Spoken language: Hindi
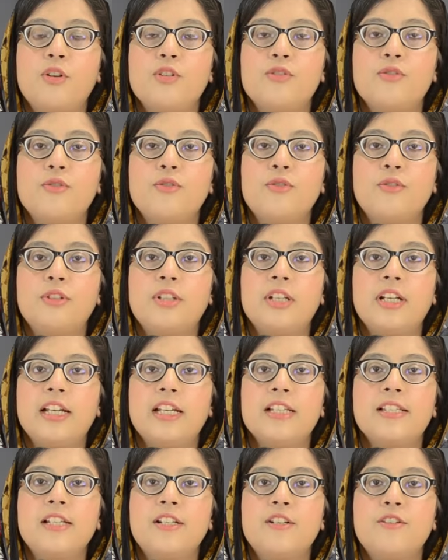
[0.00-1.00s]
मौजूद होता
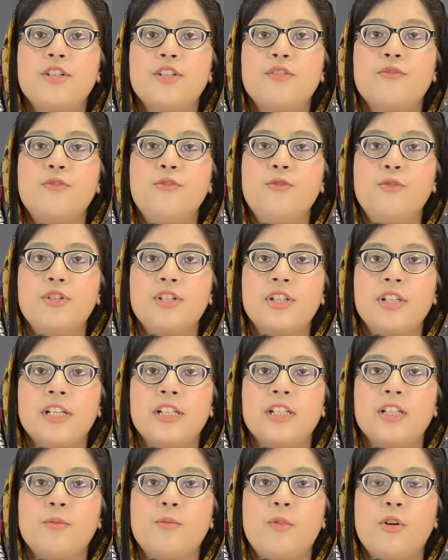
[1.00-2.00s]
है सिट्रस फ्रूट्स के
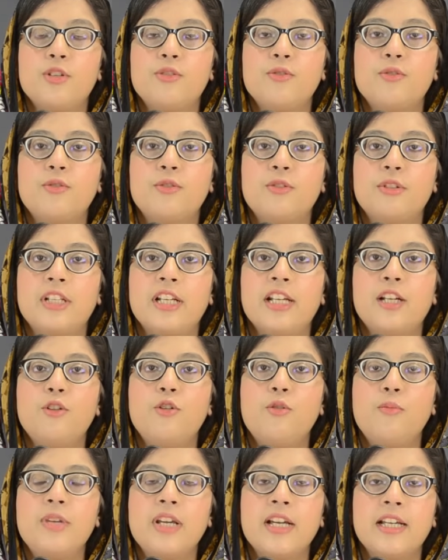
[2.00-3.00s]
अंदर मौजूद होता है
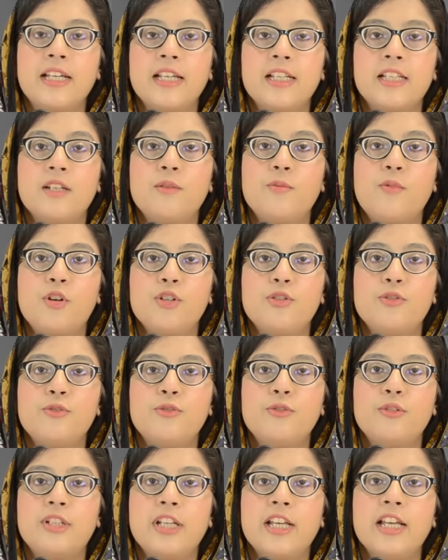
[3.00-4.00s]
लोबिया के अंदर
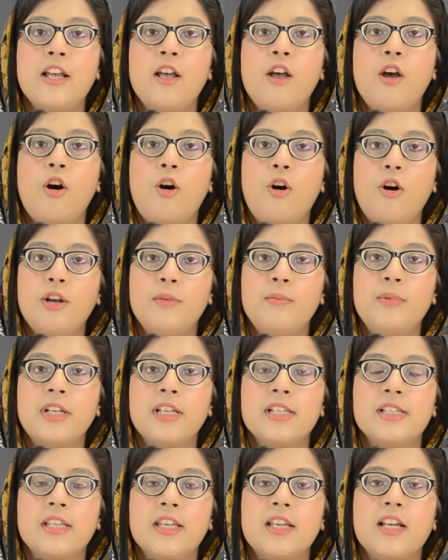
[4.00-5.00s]
मौजूद होता है और भी
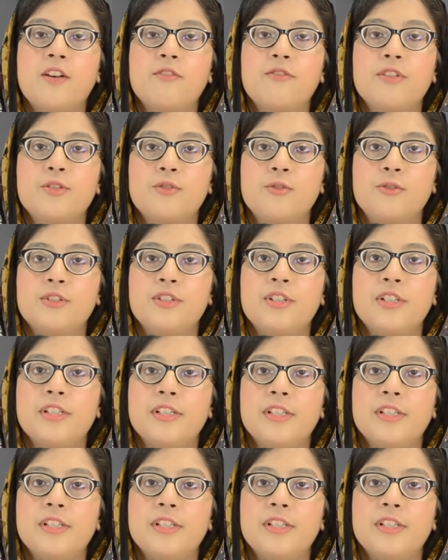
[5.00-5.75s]
इसकी काफ़ी सोर्सेज